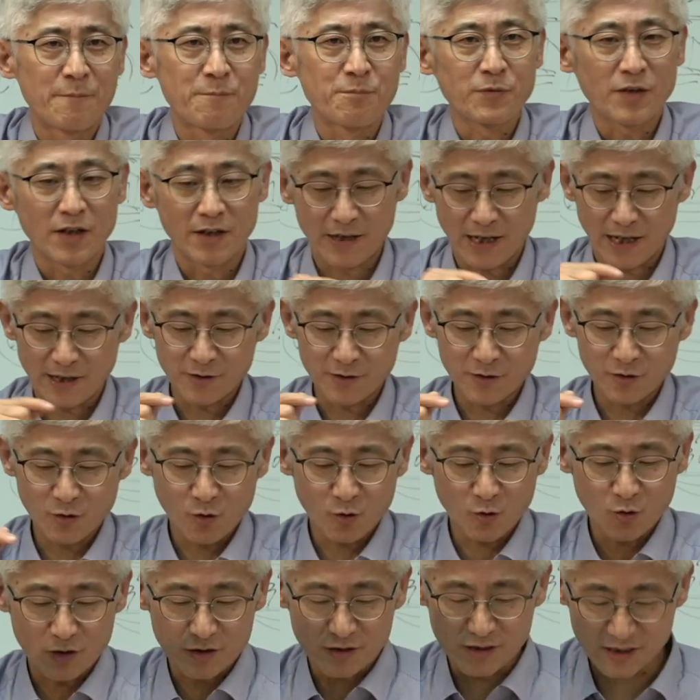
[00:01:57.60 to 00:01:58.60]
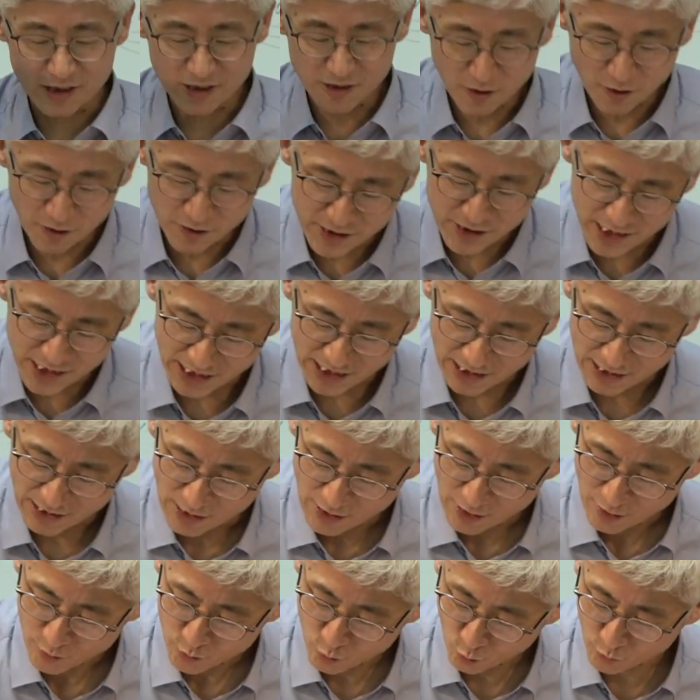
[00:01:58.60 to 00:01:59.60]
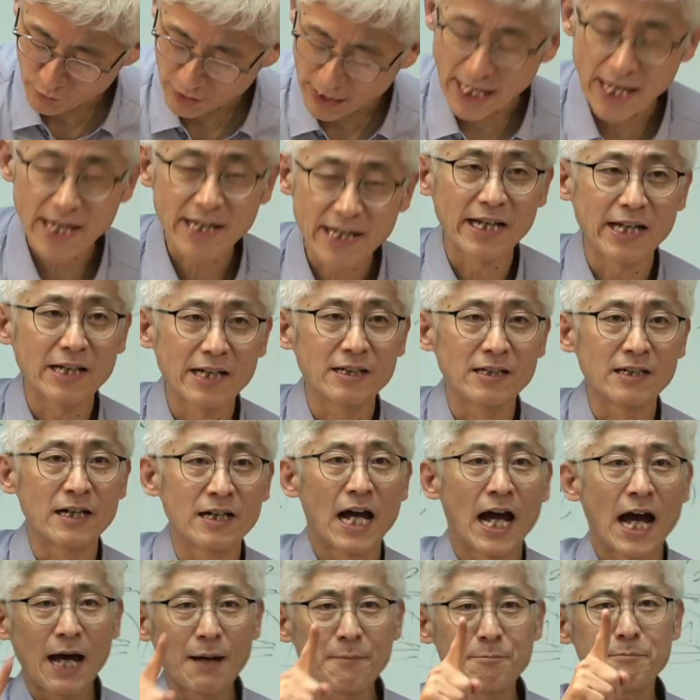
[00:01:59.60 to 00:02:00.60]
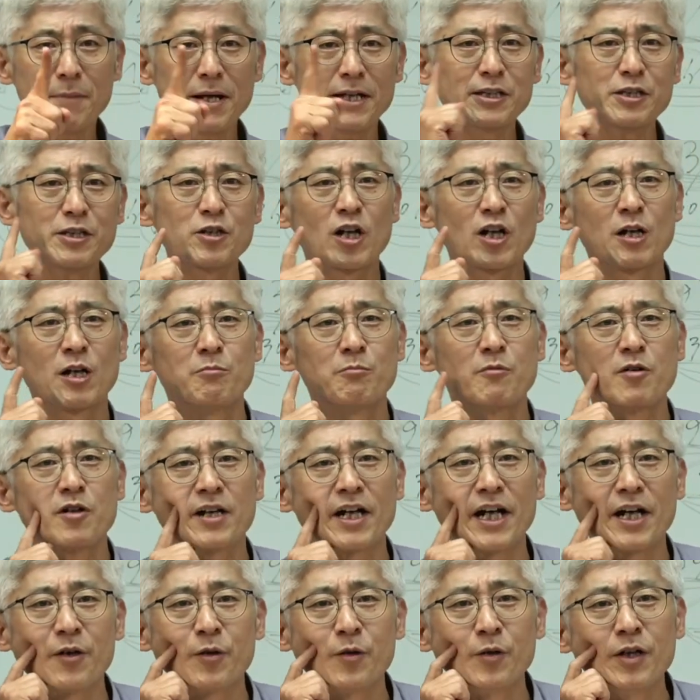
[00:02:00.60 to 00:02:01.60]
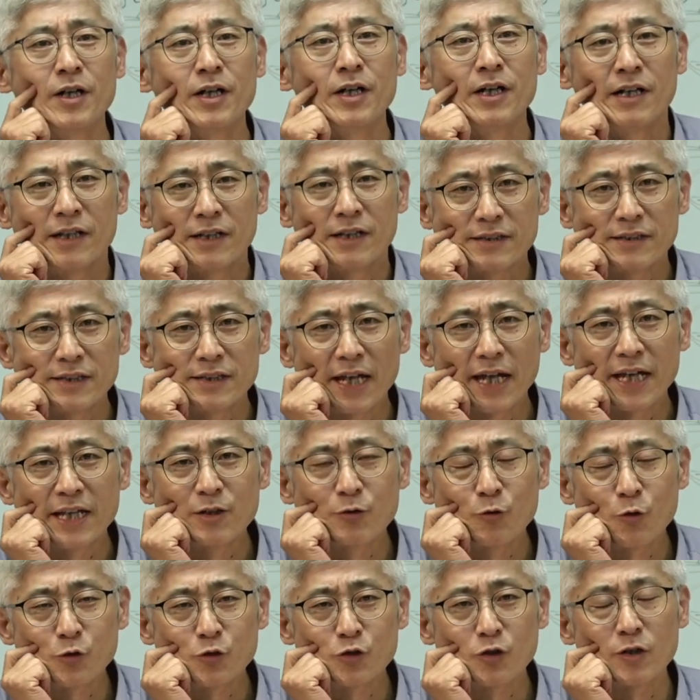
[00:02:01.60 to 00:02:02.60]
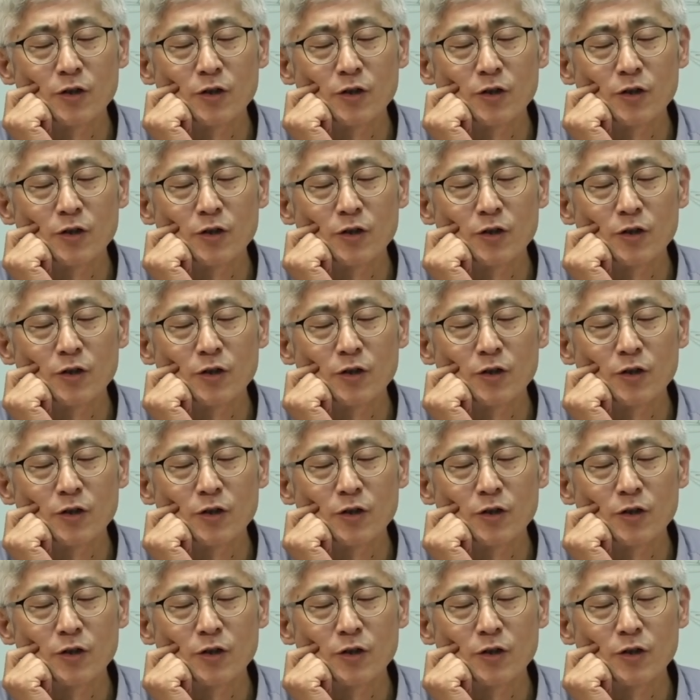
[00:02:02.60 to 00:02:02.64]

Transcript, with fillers: 라는 거고, 그러니 요 네 개를 한마디로 하면 뭔가요? 내 이웃을